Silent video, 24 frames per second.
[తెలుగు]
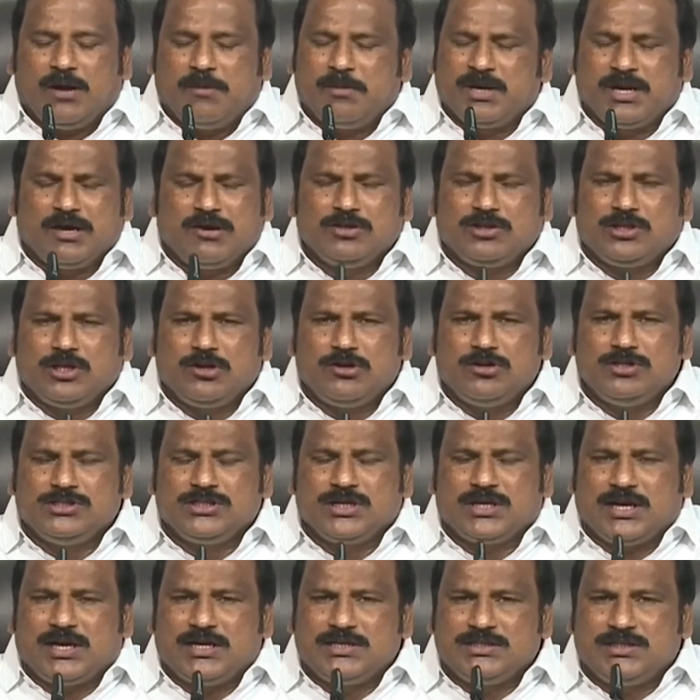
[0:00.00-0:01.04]
అమరావతిలో
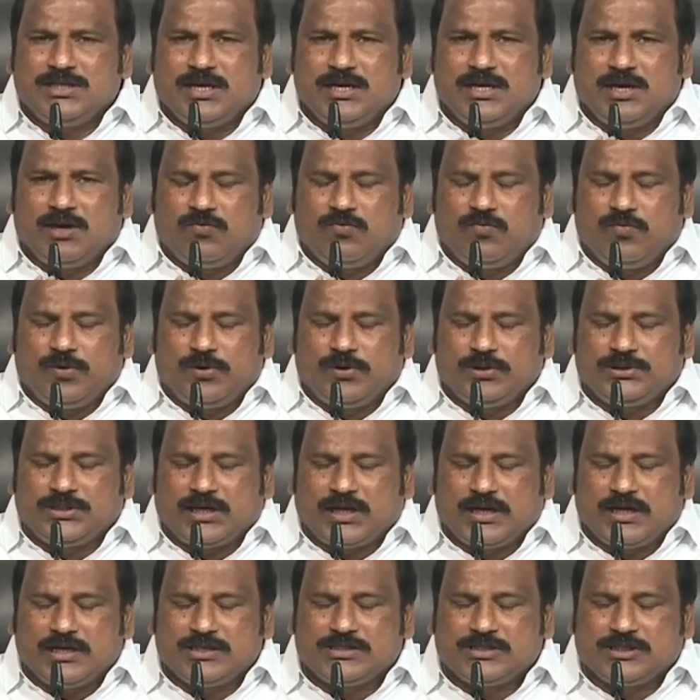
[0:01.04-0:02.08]
నుంచి రాజధాని ఎవ్వరూ
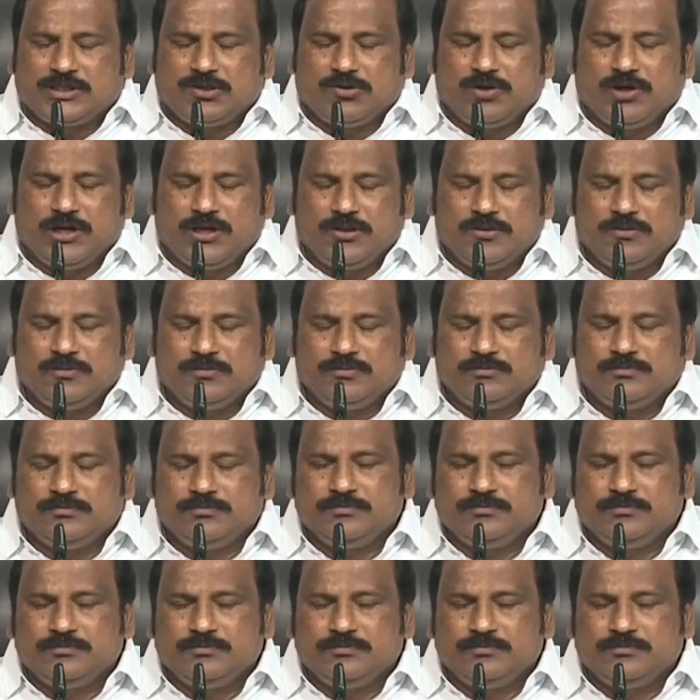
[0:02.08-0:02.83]
తరలించటం లేదు